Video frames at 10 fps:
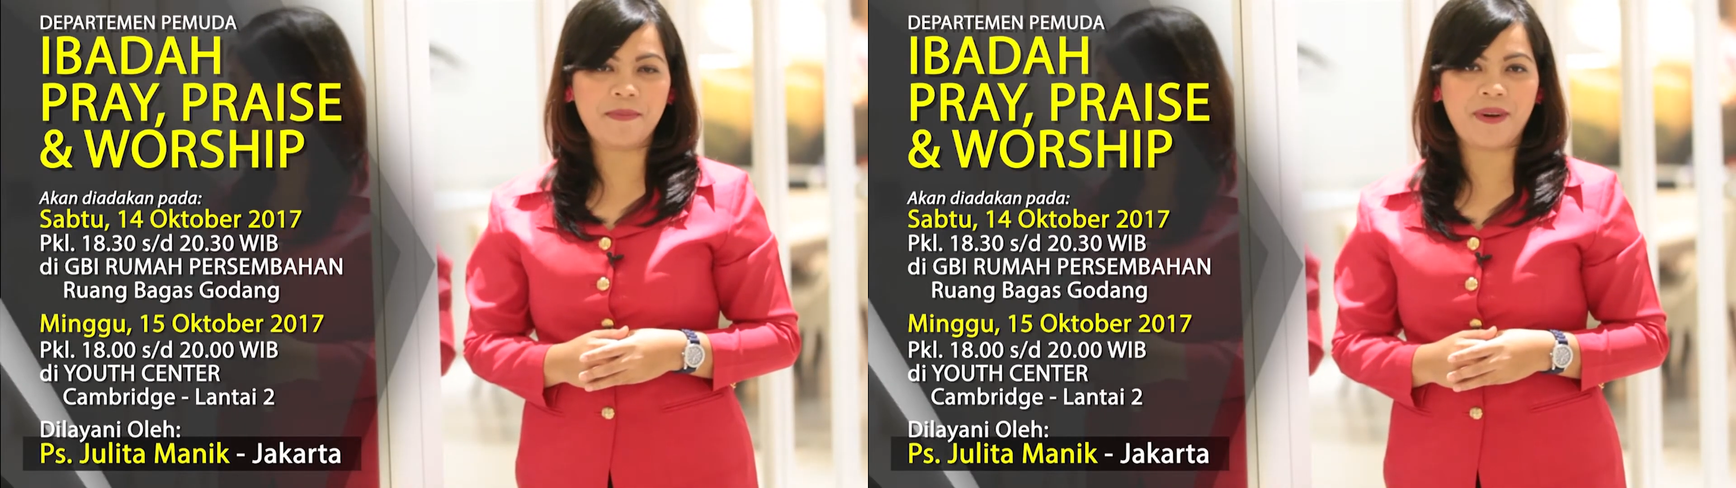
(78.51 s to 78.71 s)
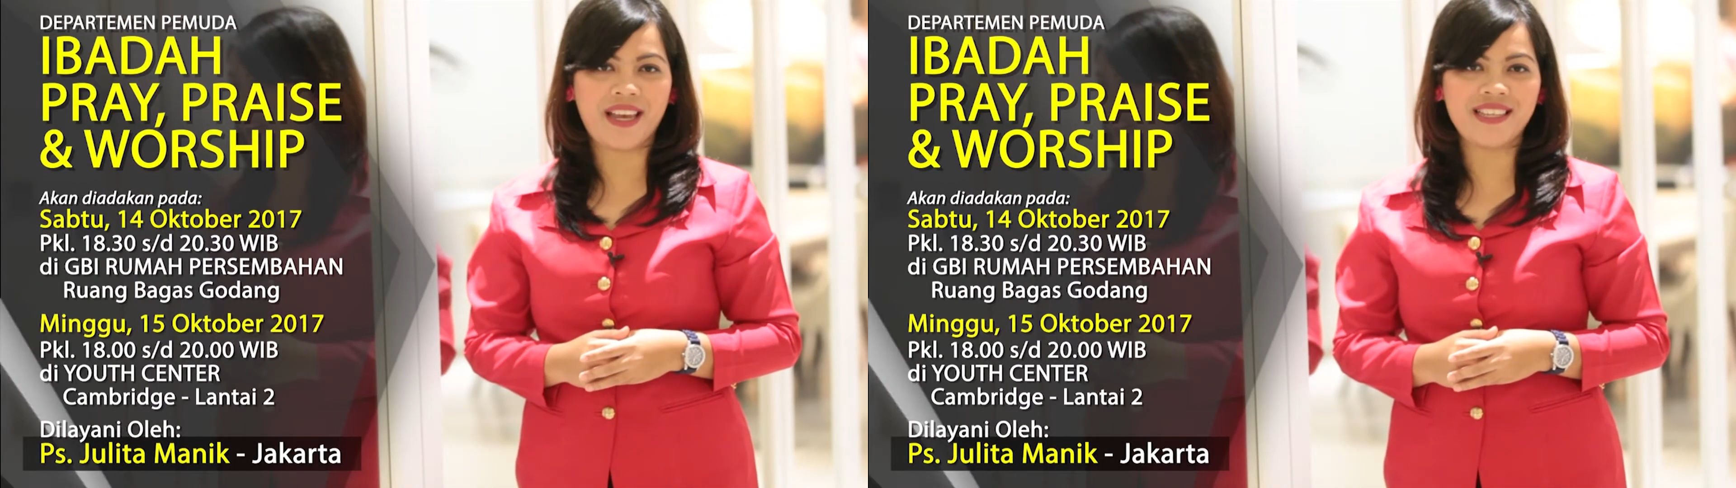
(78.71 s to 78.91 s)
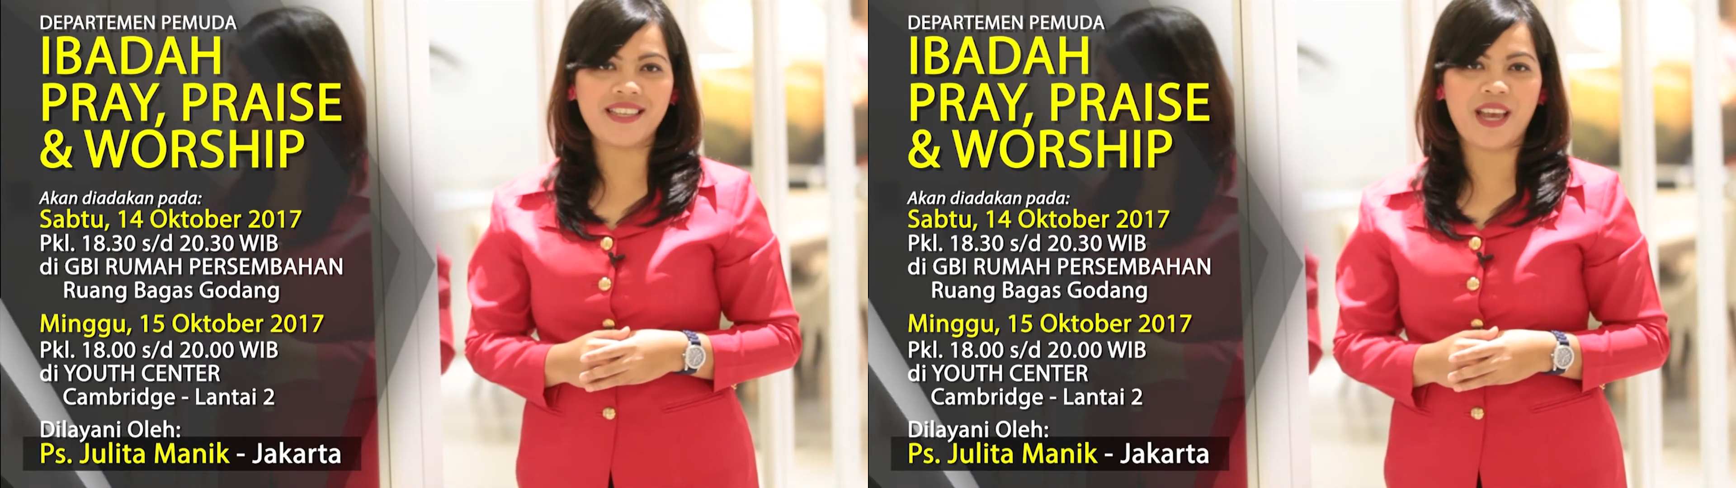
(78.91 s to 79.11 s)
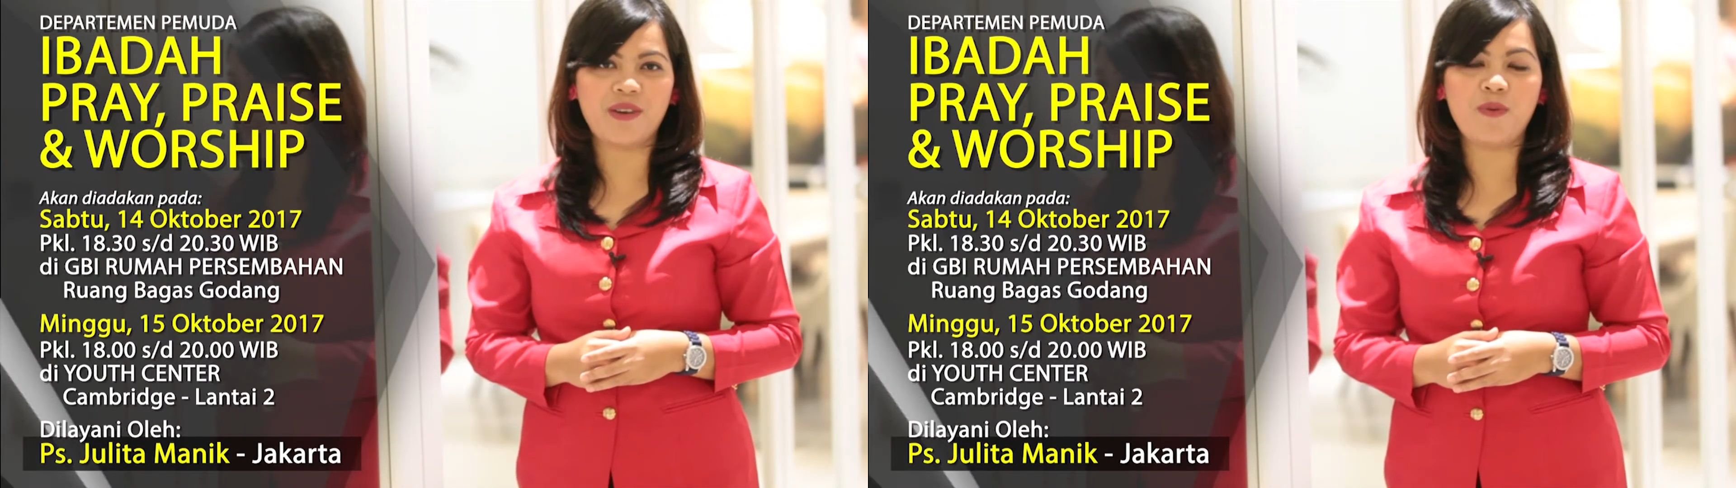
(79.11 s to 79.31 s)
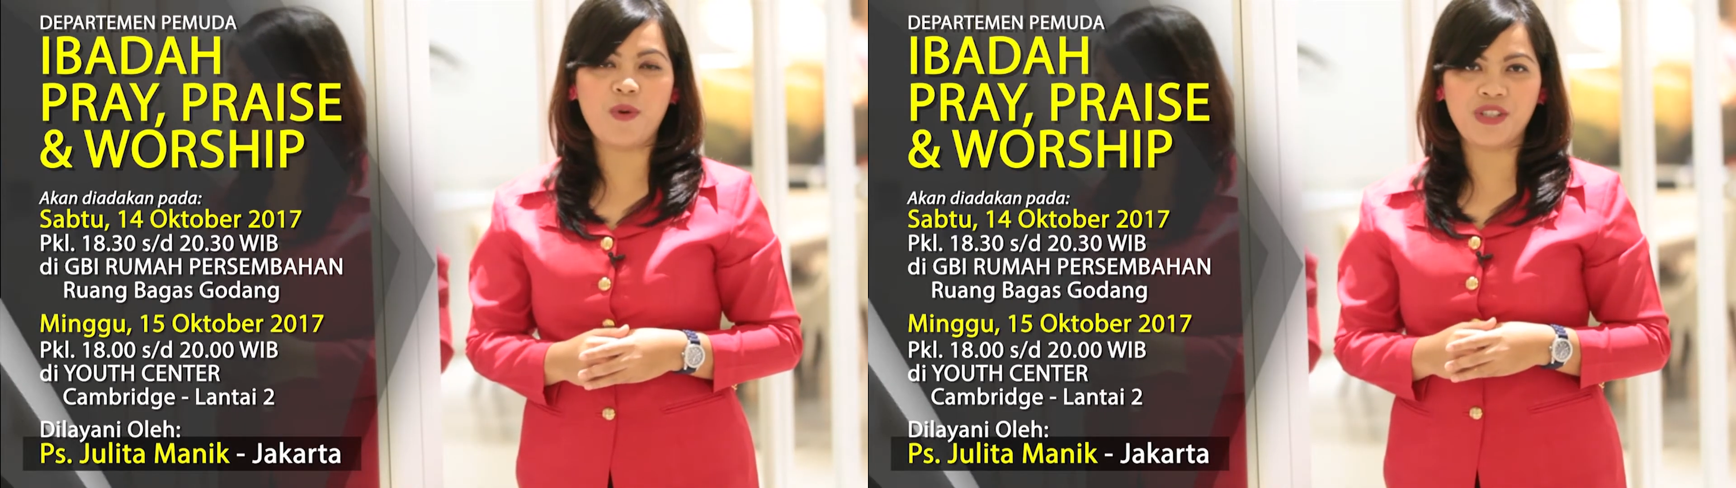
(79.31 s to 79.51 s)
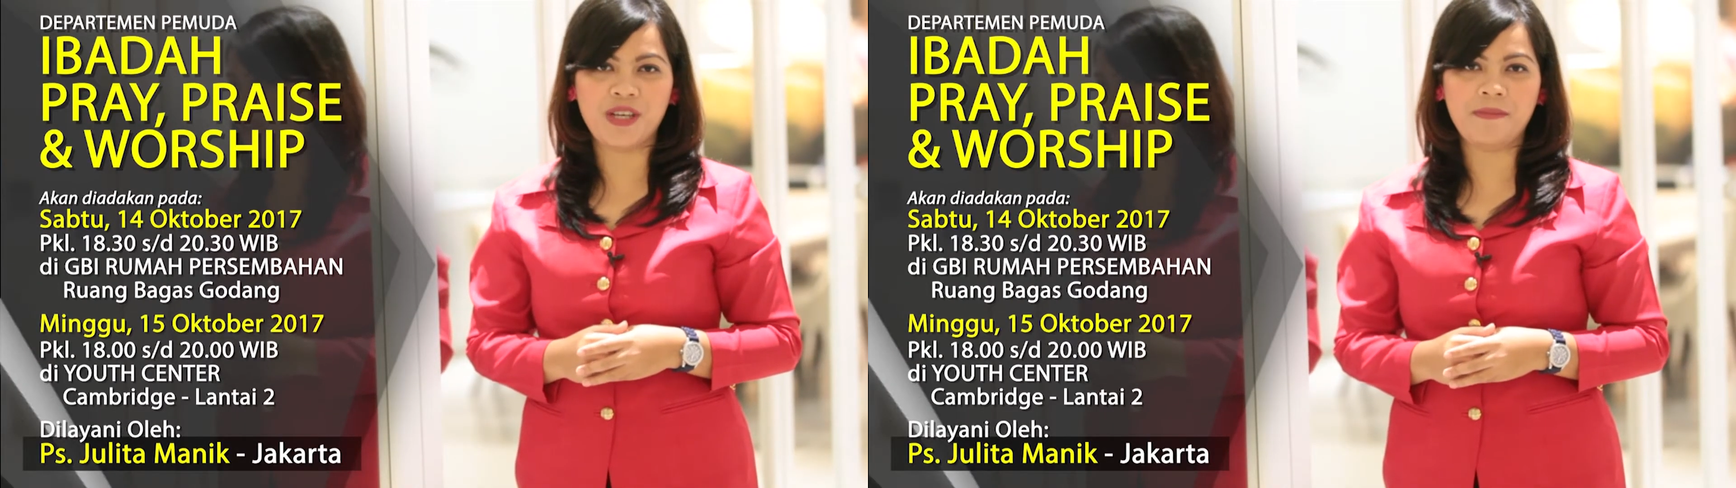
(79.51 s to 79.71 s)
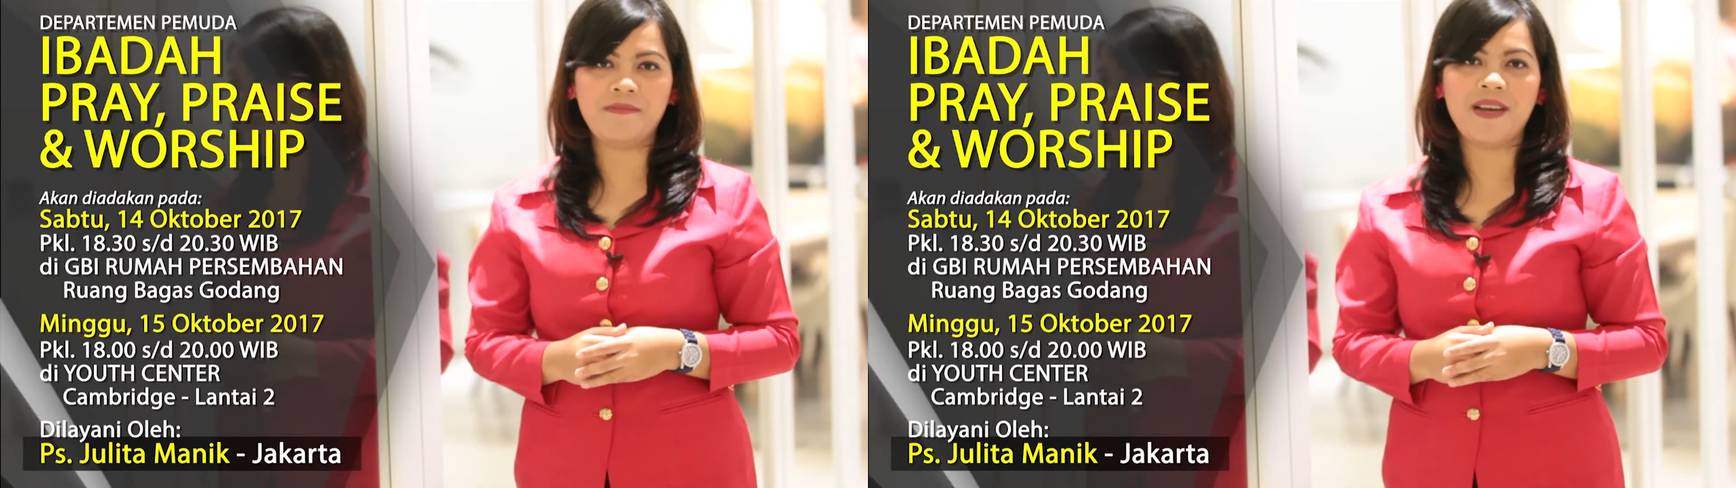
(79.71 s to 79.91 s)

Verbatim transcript: Praise, and Worship